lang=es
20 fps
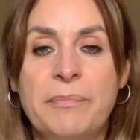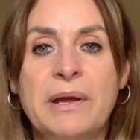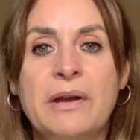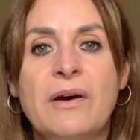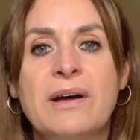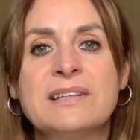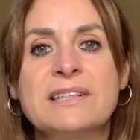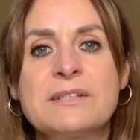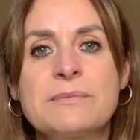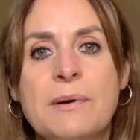
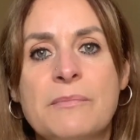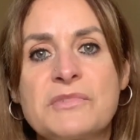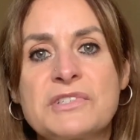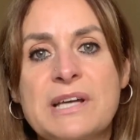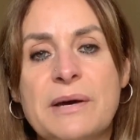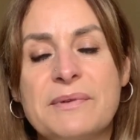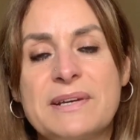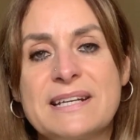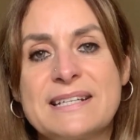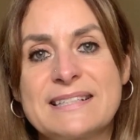Pero antes vamos
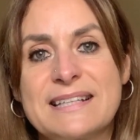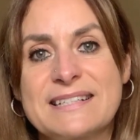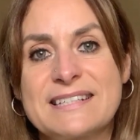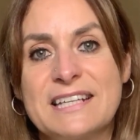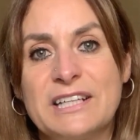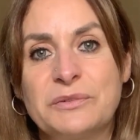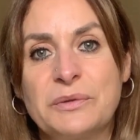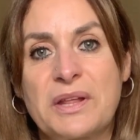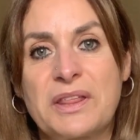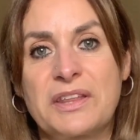a ver estas
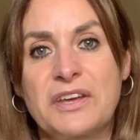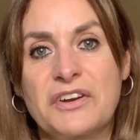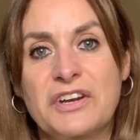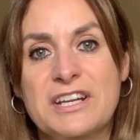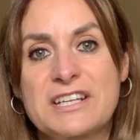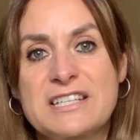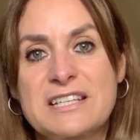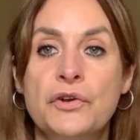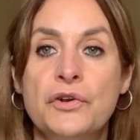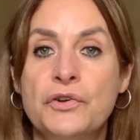
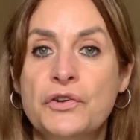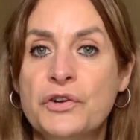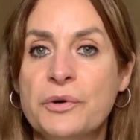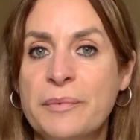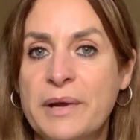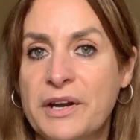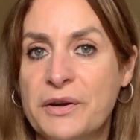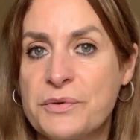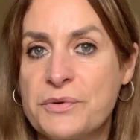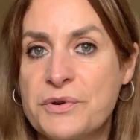situaciones.
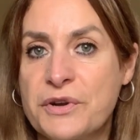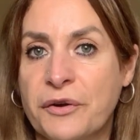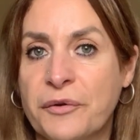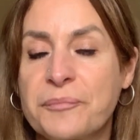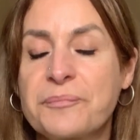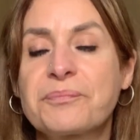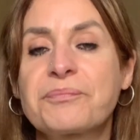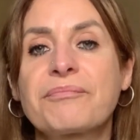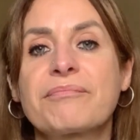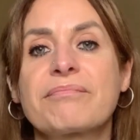Número uno,